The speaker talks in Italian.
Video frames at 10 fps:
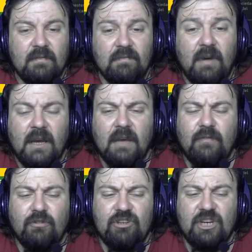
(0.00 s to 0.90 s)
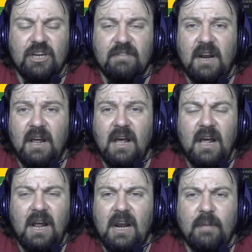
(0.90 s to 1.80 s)
Ma che forse ci arriva la,
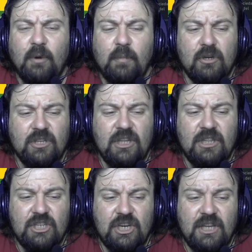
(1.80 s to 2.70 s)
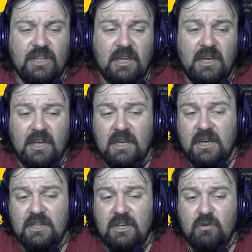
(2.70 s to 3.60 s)
la proposta indecente.
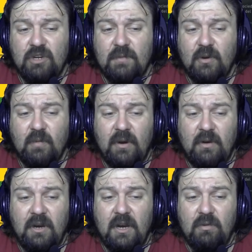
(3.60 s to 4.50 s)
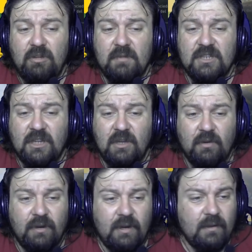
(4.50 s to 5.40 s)
Che se riusciamo a comprarlo nelle ultime 7
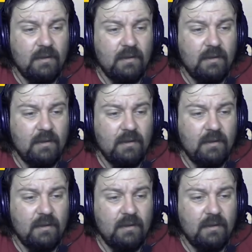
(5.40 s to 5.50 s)
ore,